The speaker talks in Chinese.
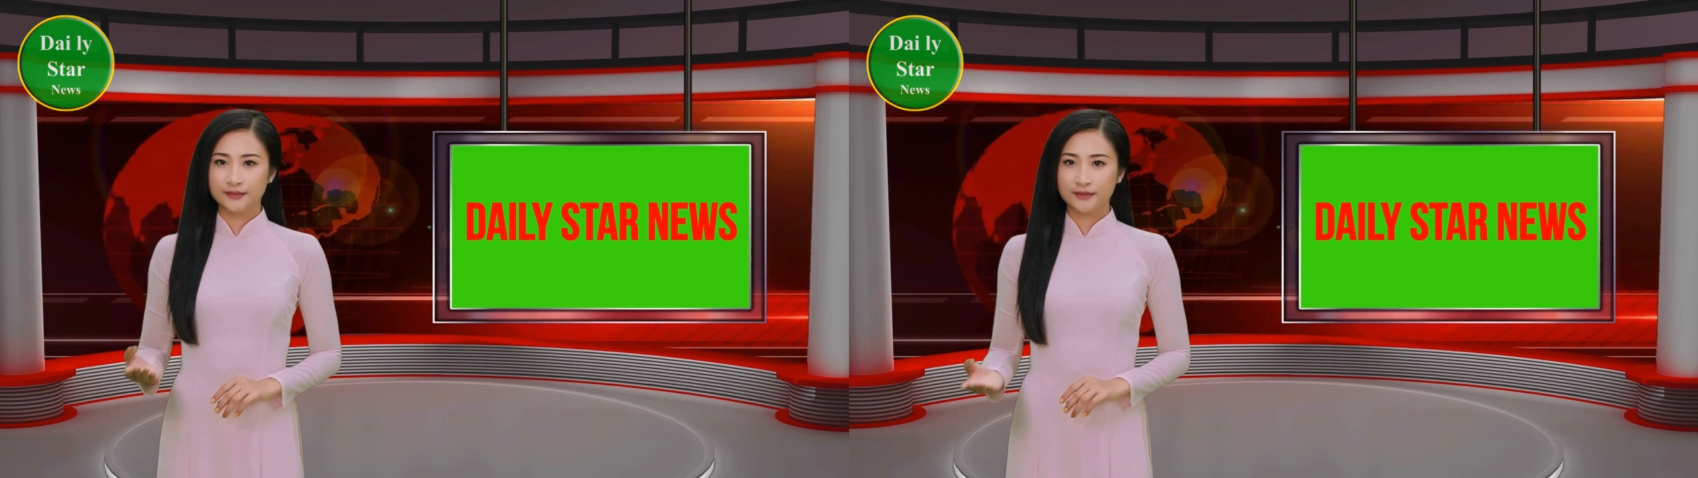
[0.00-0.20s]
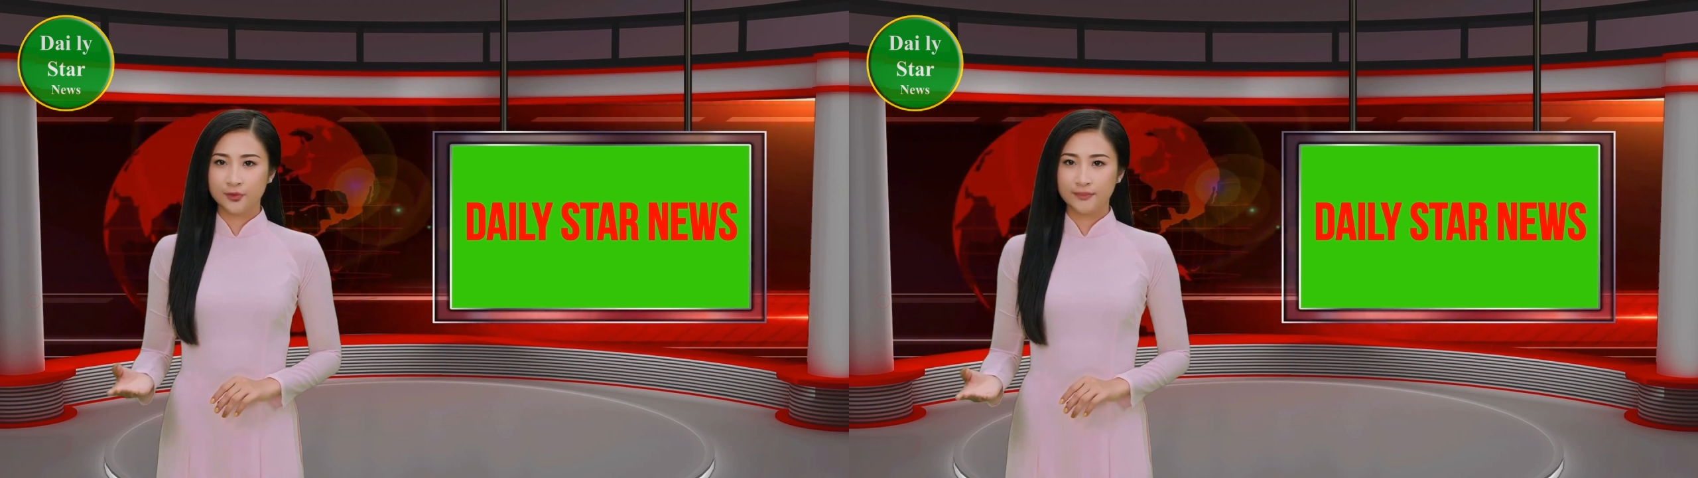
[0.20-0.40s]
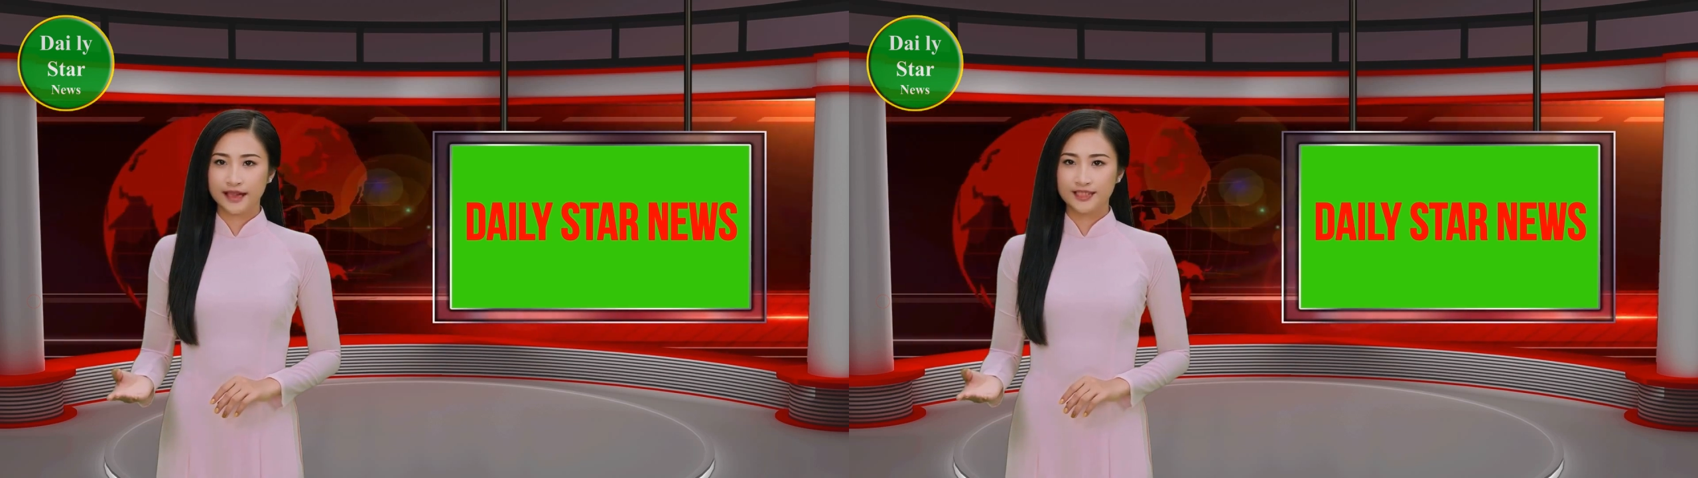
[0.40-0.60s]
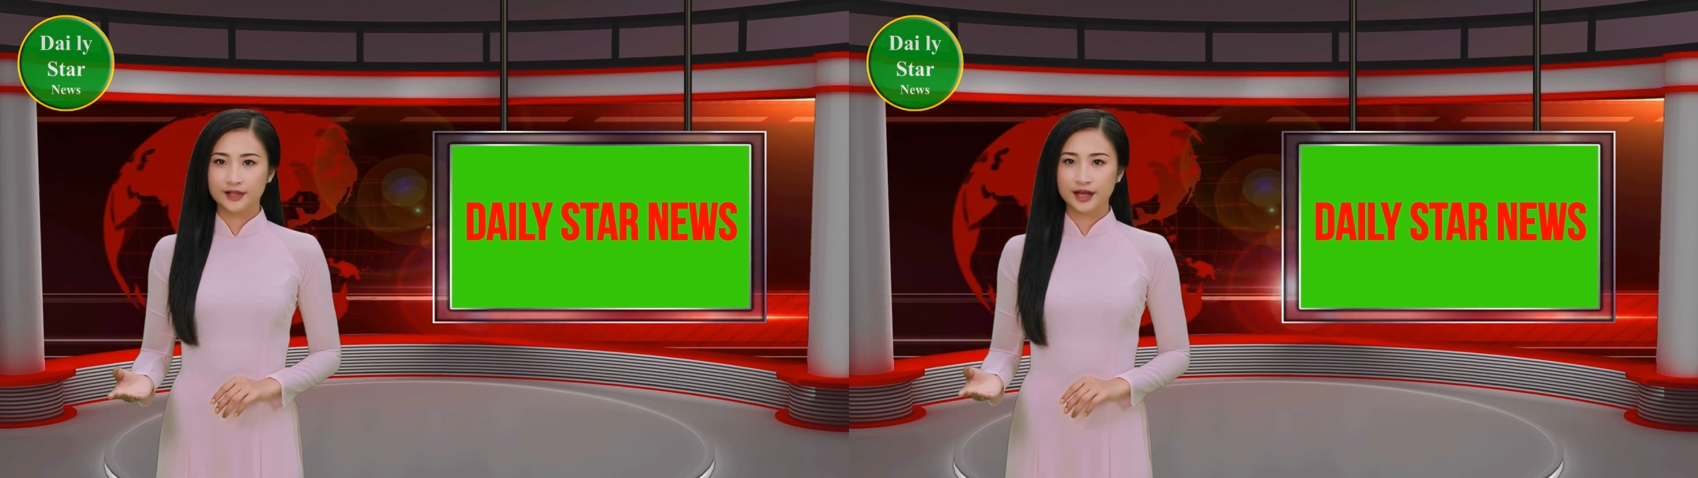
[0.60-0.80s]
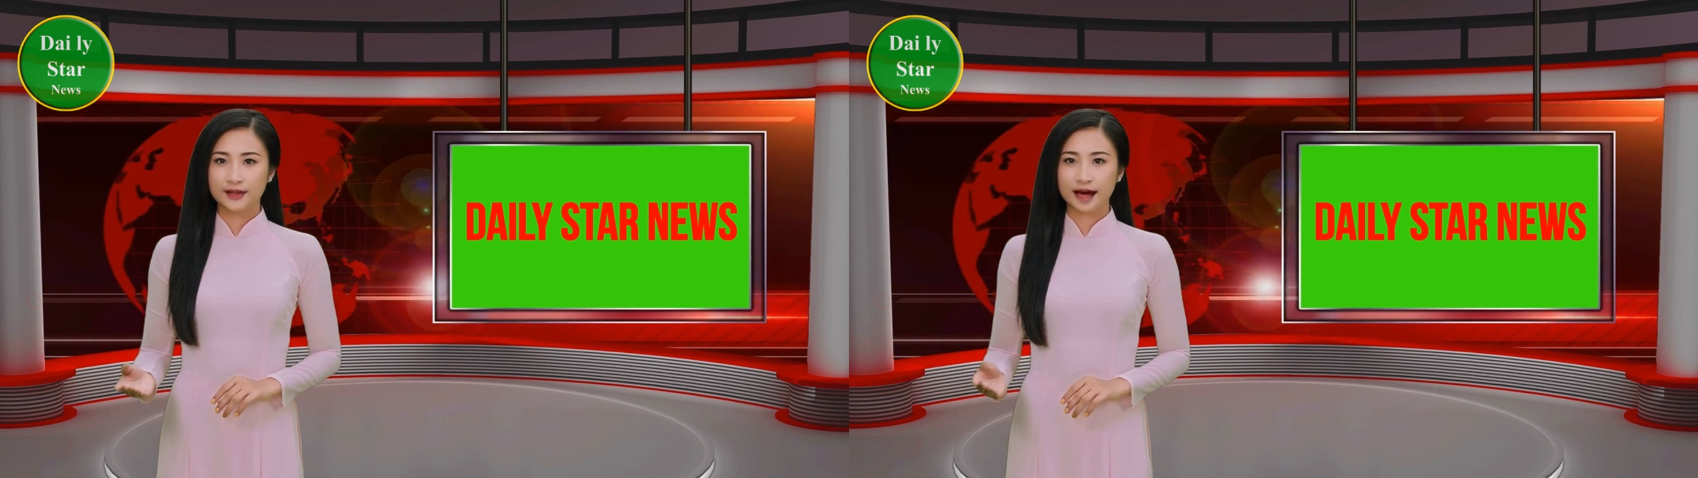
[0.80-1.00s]
我们今
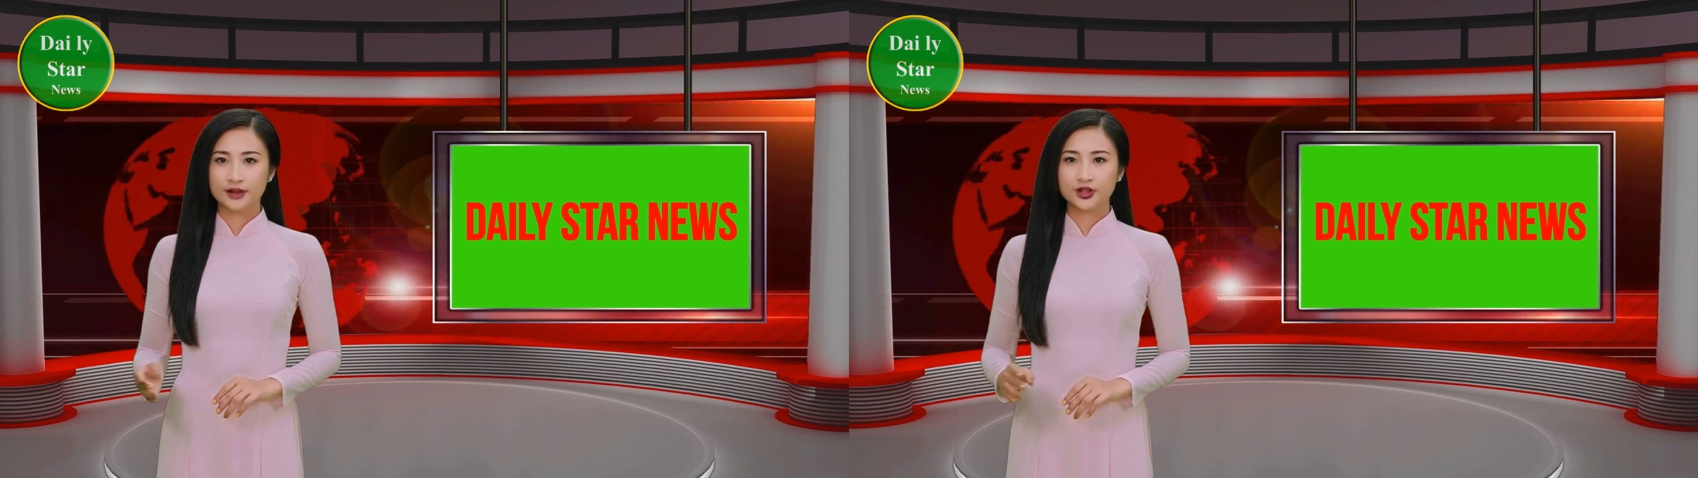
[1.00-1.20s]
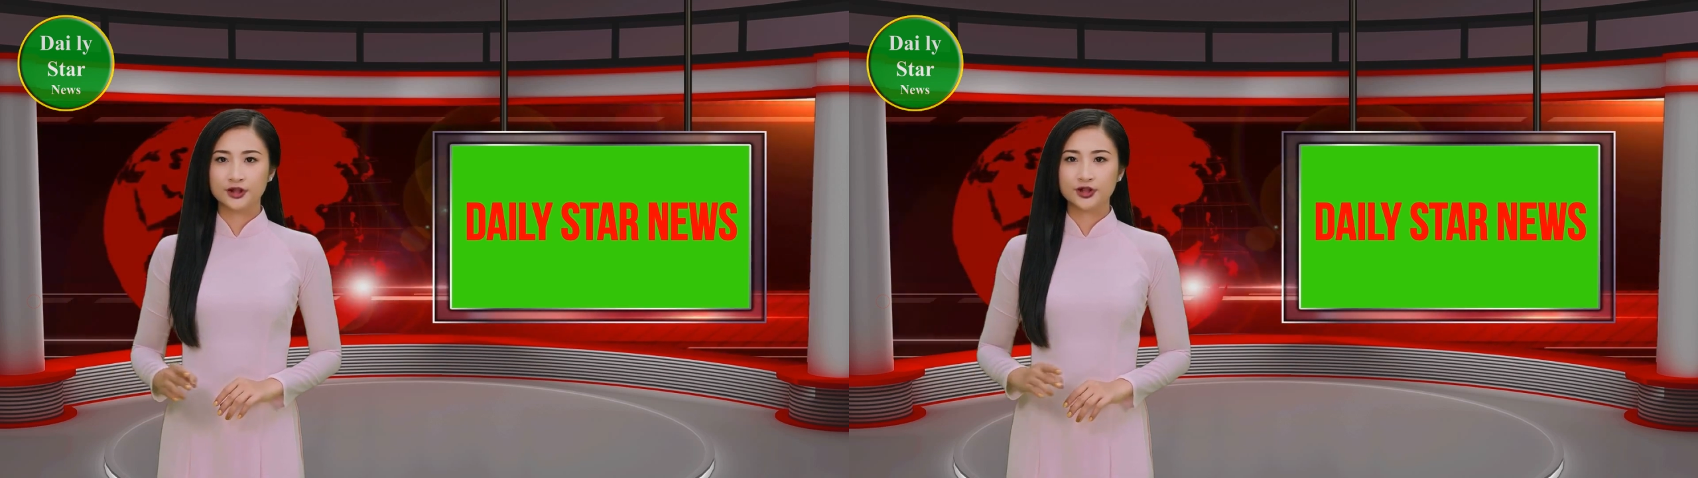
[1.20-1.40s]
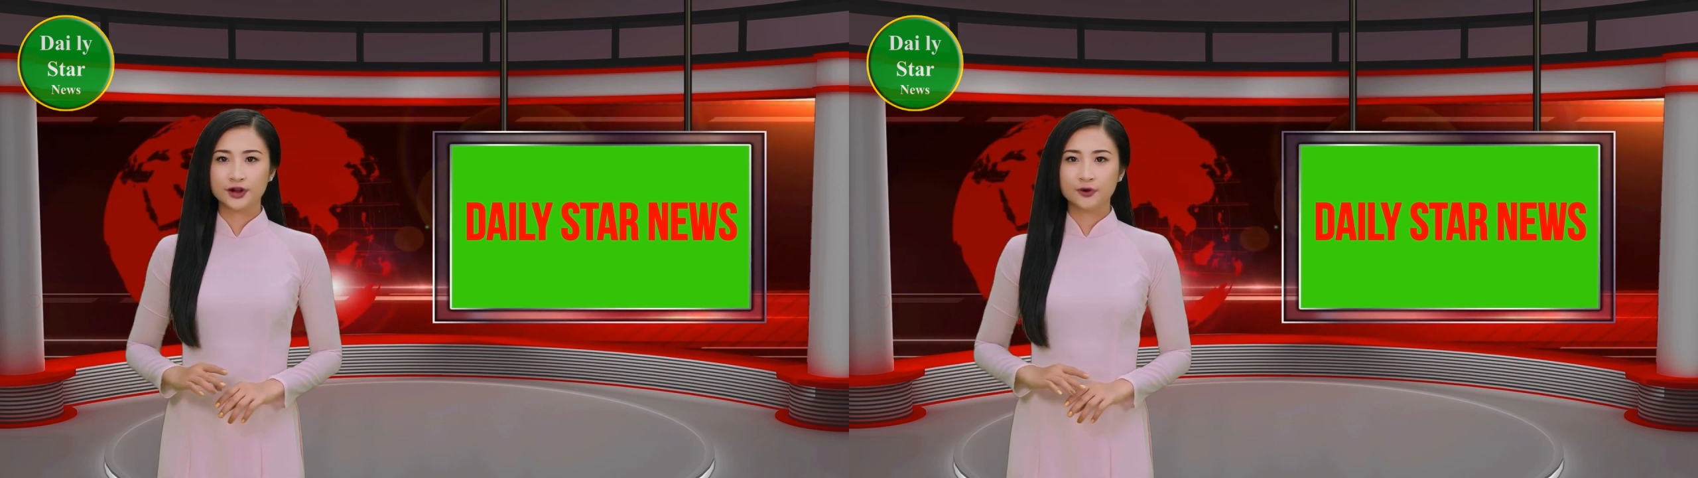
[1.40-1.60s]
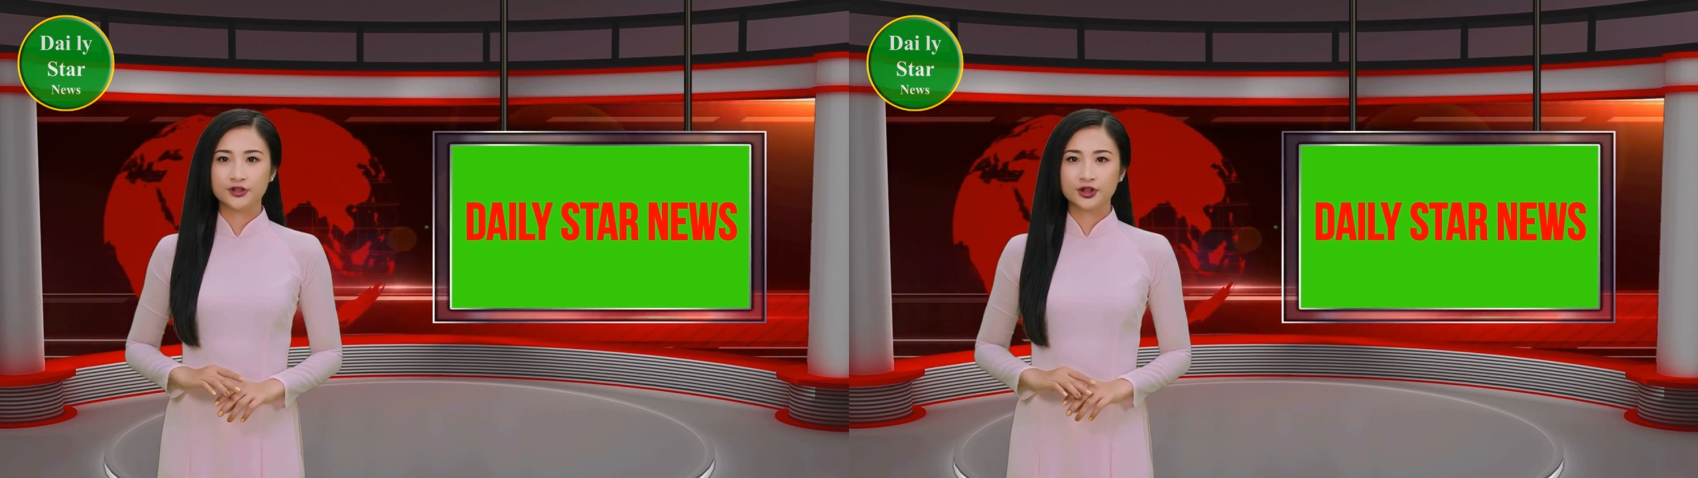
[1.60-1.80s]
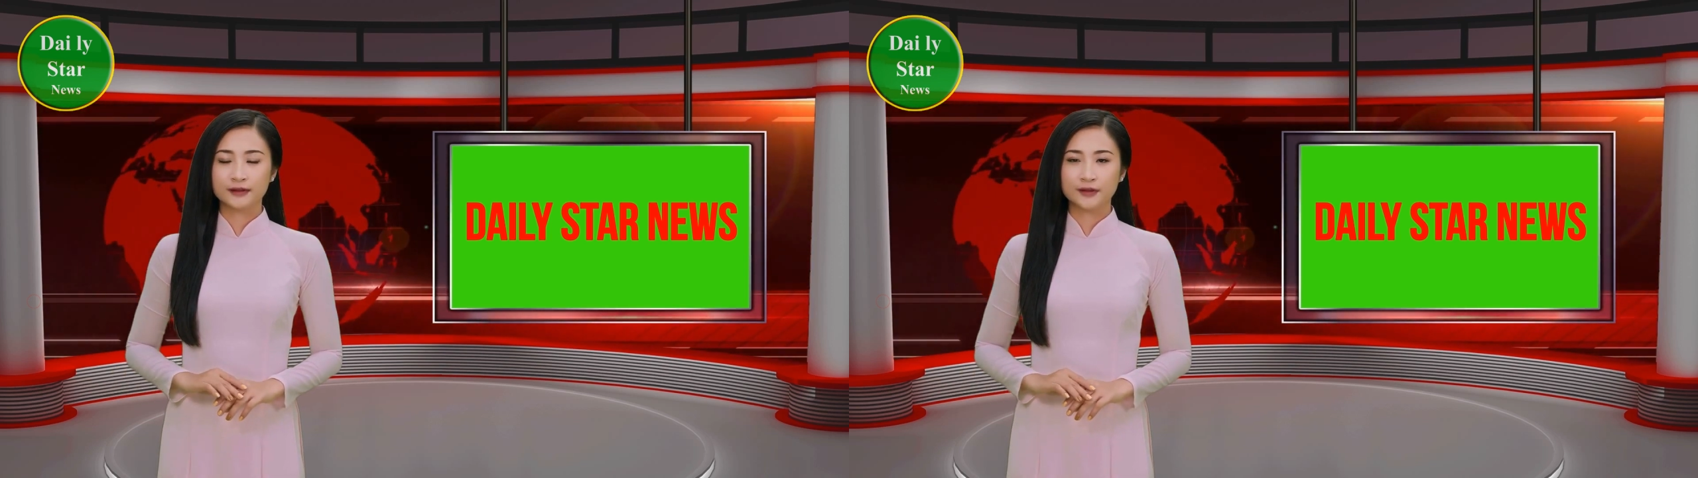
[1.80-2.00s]
天的时事通讯